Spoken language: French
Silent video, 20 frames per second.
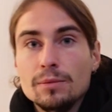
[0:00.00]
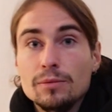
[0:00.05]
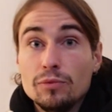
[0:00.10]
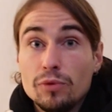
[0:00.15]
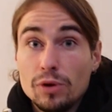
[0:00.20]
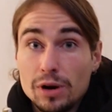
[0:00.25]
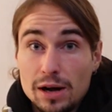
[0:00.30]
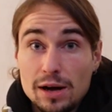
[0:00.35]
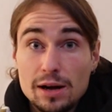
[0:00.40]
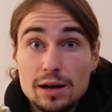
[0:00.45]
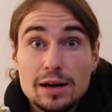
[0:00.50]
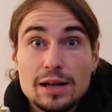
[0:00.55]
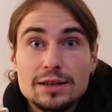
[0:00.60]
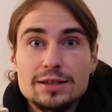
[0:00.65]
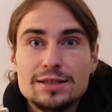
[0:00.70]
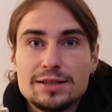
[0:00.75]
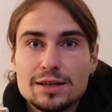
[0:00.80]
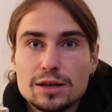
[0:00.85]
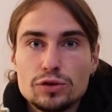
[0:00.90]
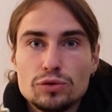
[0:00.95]
Voilà la
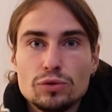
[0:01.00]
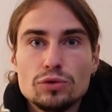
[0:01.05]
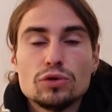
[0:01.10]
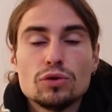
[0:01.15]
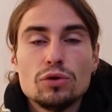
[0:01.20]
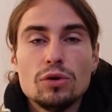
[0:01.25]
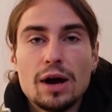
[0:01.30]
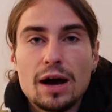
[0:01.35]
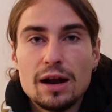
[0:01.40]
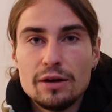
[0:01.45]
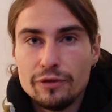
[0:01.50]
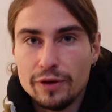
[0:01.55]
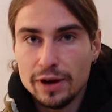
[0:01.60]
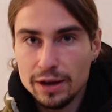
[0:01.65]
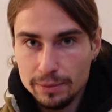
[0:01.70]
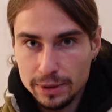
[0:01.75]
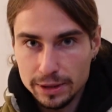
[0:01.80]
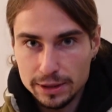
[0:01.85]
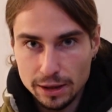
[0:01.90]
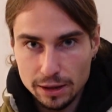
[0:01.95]
distinction entre alpha
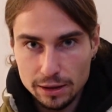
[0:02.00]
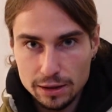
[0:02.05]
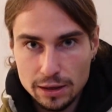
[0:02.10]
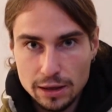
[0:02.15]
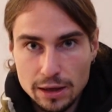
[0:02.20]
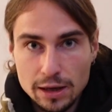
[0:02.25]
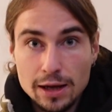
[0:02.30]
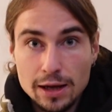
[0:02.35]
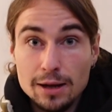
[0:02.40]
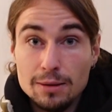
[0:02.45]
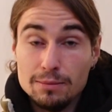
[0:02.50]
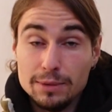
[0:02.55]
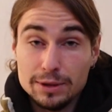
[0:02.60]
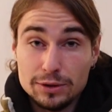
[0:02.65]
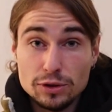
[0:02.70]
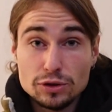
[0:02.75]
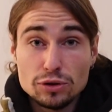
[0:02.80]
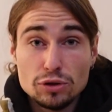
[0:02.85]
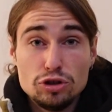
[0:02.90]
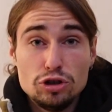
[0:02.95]
et bêta.
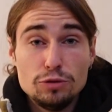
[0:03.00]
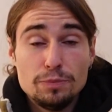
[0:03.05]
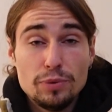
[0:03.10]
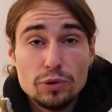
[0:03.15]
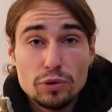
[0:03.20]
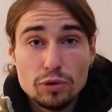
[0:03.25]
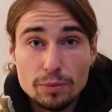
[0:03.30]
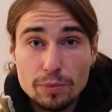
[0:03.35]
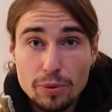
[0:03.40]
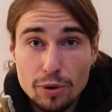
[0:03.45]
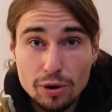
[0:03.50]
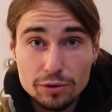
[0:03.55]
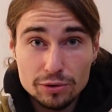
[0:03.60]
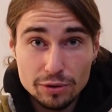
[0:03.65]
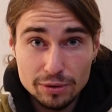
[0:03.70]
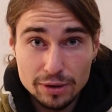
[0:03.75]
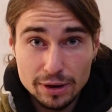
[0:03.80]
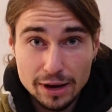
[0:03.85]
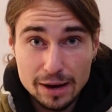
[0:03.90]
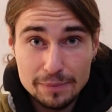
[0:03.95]
Maintenant ce que tu peux
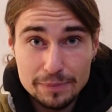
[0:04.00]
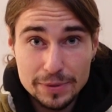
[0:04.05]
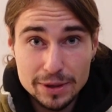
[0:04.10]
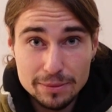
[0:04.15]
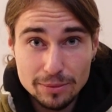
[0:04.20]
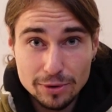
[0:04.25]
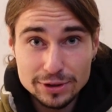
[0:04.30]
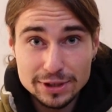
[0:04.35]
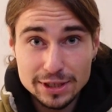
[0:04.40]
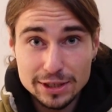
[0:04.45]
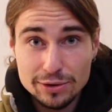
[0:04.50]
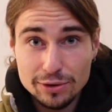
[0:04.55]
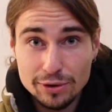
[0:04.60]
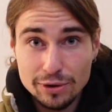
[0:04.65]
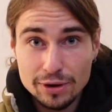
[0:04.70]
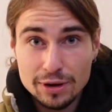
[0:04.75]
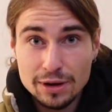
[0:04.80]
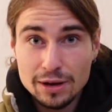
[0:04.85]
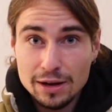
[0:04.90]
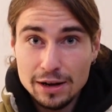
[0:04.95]
comprendre rapidement c'est
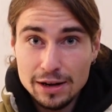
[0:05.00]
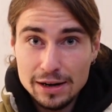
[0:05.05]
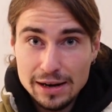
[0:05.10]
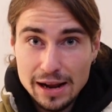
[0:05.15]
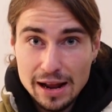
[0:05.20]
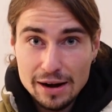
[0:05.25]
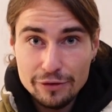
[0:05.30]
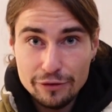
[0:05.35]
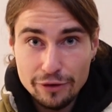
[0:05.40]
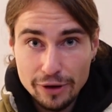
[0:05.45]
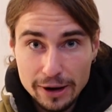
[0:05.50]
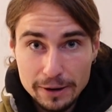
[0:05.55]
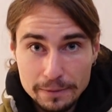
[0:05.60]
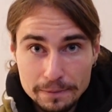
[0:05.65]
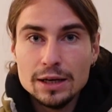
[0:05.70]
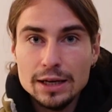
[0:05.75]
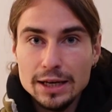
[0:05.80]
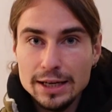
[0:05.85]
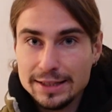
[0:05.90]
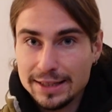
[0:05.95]
que
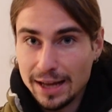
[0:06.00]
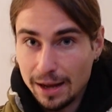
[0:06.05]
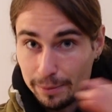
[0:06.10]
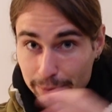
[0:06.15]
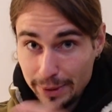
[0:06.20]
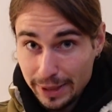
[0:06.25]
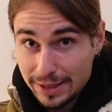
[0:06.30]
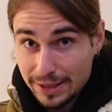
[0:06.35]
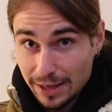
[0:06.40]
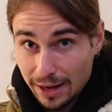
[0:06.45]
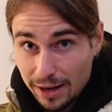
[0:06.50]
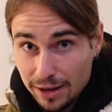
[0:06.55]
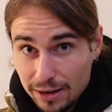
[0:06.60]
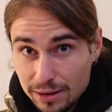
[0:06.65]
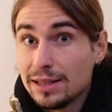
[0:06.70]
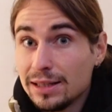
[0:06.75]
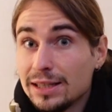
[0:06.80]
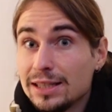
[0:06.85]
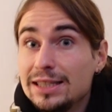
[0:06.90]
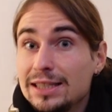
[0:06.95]
l'alpha est un
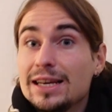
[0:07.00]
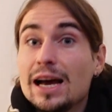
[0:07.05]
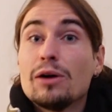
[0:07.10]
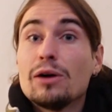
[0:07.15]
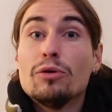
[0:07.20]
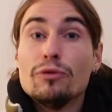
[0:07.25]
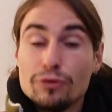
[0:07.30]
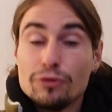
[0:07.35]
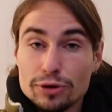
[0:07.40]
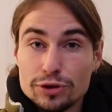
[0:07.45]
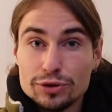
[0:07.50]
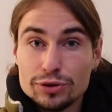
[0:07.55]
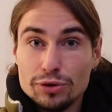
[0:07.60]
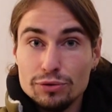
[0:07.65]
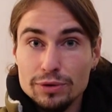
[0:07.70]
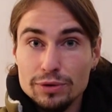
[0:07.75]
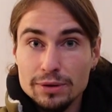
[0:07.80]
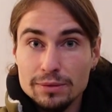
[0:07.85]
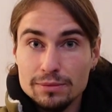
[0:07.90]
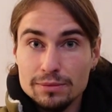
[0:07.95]
bêta qui a confiance en
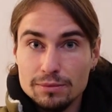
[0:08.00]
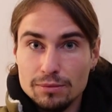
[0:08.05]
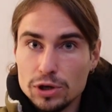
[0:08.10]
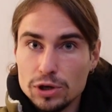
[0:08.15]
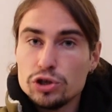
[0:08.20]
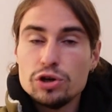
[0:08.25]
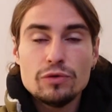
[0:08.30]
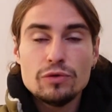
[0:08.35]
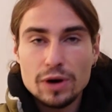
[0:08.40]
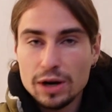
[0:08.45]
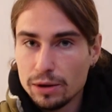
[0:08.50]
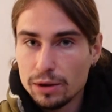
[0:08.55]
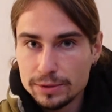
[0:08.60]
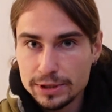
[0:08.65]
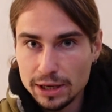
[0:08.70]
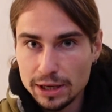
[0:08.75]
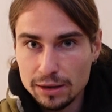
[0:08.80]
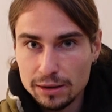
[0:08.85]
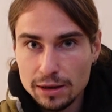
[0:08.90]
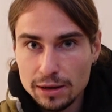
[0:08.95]
lui. Moi, je le vois comme
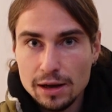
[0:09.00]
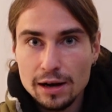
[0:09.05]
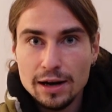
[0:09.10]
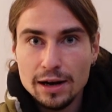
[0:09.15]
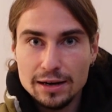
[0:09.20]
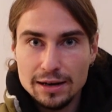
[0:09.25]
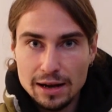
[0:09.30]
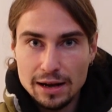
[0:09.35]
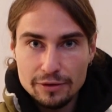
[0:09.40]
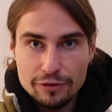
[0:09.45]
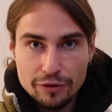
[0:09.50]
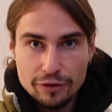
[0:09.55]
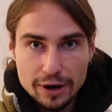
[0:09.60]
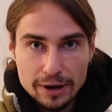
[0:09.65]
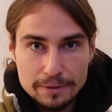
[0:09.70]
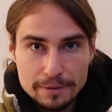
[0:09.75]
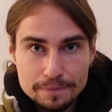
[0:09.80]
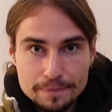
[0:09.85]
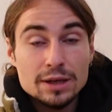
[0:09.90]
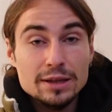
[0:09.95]
ça.
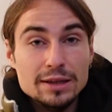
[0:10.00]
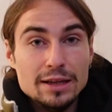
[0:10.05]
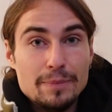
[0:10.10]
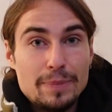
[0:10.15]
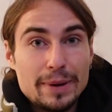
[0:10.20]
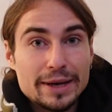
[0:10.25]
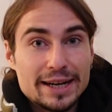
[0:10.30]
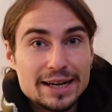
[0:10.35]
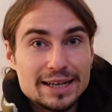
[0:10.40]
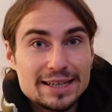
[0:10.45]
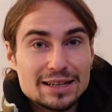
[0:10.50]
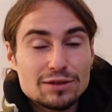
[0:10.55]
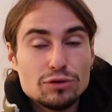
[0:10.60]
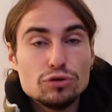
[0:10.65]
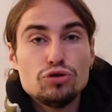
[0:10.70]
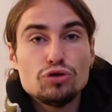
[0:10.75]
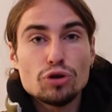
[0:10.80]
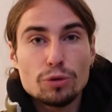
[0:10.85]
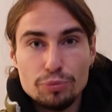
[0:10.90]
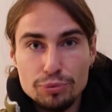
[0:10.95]
L'alpha n'est pas quelqu'un de
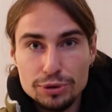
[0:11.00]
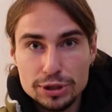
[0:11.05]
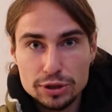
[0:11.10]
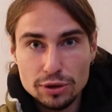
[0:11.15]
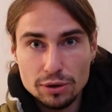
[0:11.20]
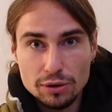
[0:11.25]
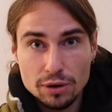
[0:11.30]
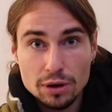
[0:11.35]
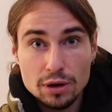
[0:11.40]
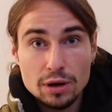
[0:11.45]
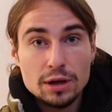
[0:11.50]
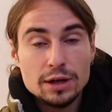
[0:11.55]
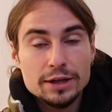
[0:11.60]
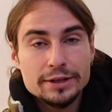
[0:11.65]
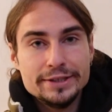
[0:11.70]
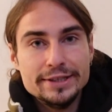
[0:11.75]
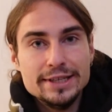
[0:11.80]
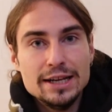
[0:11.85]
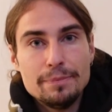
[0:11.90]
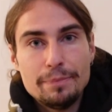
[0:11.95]
surpuissant.
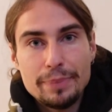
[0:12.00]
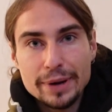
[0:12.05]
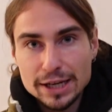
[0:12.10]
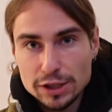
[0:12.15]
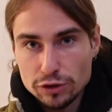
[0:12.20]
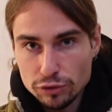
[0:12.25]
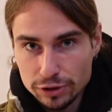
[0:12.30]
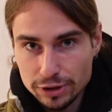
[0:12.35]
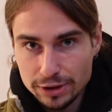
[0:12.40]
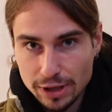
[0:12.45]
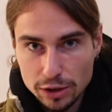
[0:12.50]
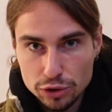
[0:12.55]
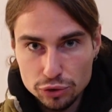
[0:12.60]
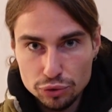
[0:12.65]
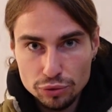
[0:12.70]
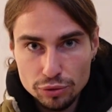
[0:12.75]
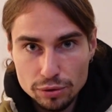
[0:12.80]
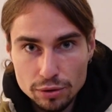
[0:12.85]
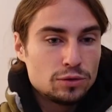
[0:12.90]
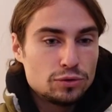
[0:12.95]
S'il perd son
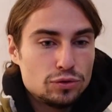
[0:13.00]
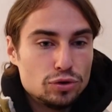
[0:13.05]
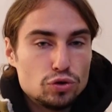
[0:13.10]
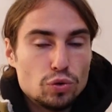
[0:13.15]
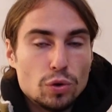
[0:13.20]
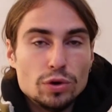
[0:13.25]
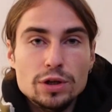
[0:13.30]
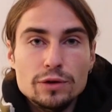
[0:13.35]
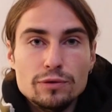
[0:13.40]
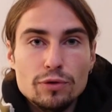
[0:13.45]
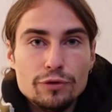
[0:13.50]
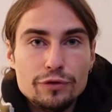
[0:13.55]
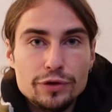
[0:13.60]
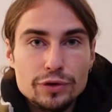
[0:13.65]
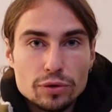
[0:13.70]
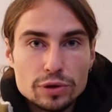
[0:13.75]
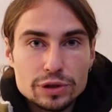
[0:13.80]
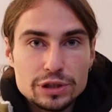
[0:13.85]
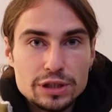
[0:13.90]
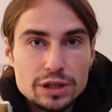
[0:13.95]
statut, que ce soit au niveau
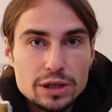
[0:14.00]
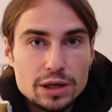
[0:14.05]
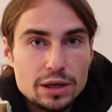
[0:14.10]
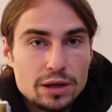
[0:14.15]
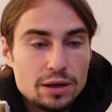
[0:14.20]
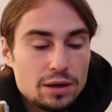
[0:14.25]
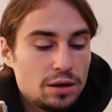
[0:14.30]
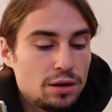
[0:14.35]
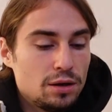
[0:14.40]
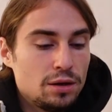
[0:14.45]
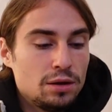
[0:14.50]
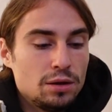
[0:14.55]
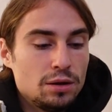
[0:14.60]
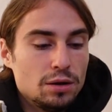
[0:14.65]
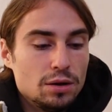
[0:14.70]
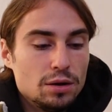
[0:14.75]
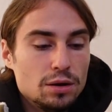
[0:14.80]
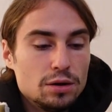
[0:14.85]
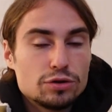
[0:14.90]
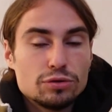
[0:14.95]
financier,
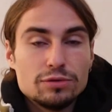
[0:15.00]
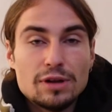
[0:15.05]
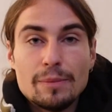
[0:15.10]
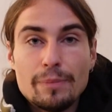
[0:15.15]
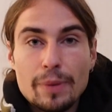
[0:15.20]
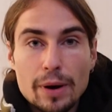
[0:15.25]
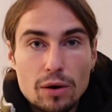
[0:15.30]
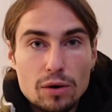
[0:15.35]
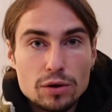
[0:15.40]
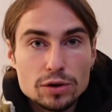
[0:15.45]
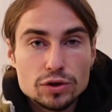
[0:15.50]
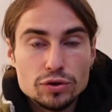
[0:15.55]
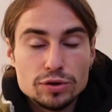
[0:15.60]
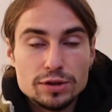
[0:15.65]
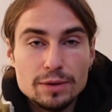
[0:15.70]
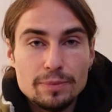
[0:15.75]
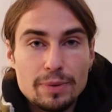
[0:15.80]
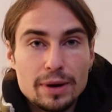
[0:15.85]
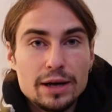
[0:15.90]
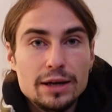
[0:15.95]
euh, son apparence, je
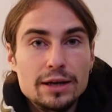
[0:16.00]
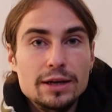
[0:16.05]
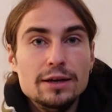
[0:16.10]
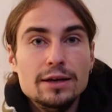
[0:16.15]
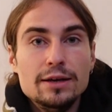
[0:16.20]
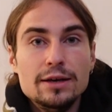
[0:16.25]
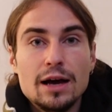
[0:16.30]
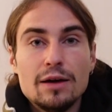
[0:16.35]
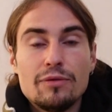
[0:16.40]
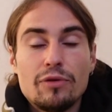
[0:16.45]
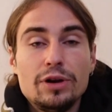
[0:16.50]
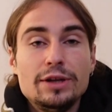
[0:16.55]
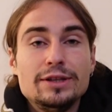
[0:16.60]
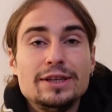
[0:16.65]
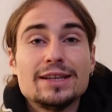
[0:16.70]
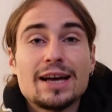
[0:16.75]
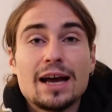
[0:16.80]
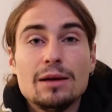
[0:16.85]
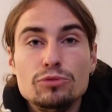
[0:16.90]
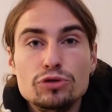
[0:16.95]
sais pas, il, avant il
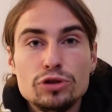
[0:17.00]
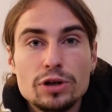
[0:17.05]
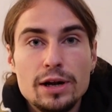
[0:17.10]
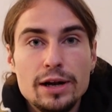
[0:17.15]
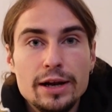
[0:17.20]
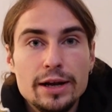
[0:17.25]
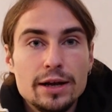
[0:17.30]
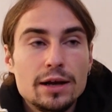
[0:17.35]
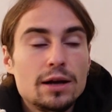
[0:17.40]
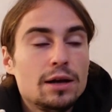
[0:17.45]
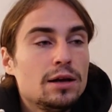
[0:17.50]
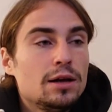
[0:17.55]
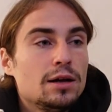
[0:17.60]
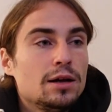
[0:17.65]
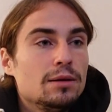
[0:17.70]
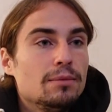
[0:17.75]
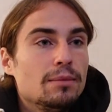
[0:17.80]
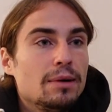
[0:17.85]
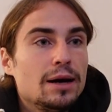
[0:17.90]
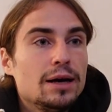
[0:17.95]
était très musclé,
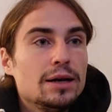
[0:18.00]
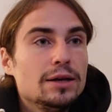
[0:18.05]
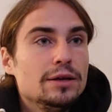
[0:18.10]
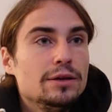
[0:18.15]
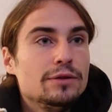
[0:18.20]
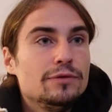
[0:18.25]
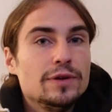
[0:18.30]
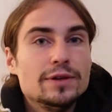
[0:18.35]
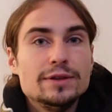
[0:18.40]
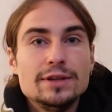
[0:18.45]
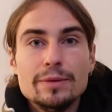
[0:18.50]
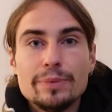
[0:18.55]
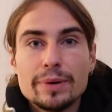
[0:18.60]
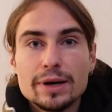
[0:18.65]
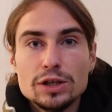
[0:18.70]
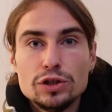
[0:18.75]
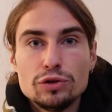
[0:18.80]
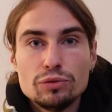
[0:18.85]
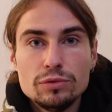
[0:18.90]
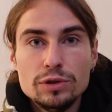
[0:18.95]
bah, il fait une
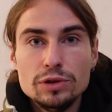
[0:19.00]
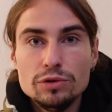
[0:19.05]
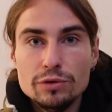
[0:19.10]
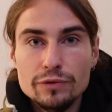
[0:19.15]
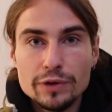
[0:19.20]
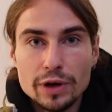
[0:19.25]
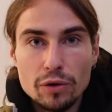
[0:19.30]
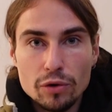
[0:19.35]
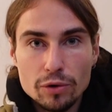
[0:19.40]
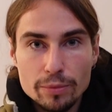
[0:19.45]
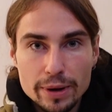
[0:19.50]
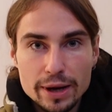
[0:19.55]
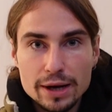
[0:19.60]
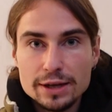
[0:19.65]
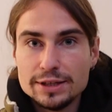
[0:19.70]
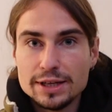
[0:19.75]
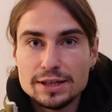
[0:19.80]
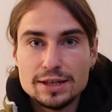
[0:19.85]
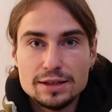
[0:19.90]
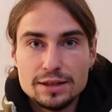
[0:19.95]
dépression, il devient
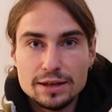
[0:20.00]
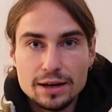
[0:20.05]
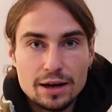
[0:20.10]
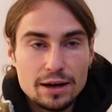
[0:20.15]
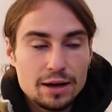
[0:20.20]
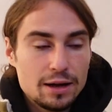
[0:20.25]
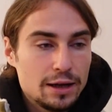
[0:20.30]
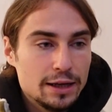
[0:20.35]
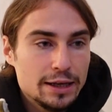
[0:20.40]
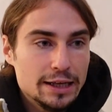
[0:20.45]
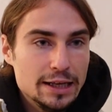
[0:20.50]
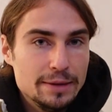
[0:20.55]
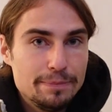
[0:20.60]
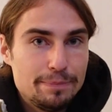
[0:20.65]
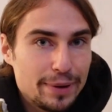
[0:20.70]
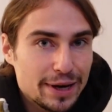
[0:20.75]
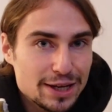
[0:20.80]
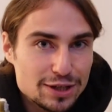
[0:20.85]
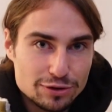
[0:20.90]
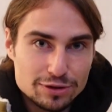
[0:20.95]
obèse, etc. Il
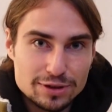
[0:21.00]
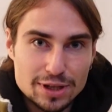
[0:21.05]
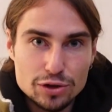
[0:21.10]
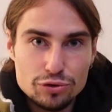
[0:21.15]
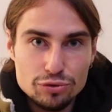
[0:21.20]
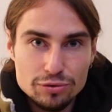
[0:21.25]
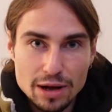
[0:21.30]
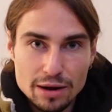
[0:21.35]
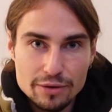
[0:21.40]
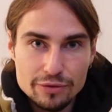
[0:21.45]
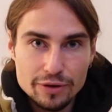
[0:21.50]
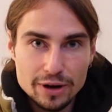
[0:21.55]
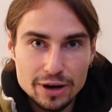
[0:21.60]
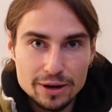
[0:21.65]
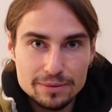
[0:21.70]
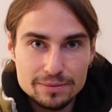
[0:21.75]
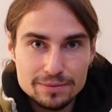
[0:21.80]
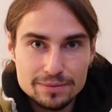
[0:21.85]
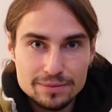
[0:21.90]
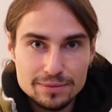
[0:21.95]
perd son statut
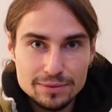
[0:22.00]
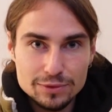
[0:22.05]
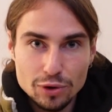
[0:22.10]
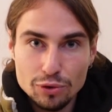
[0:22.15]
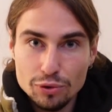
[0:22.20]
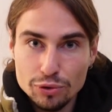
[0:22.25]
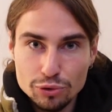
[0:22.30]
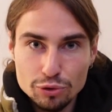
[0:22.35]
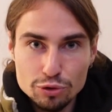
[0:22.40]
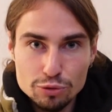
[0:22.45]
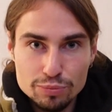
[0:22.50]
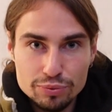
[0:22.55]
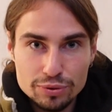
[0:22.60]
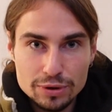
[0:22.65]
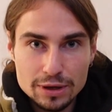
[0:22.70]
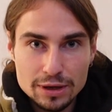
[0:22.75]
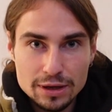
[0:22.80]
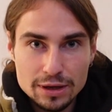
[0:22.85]
d'alpha dans le groupe.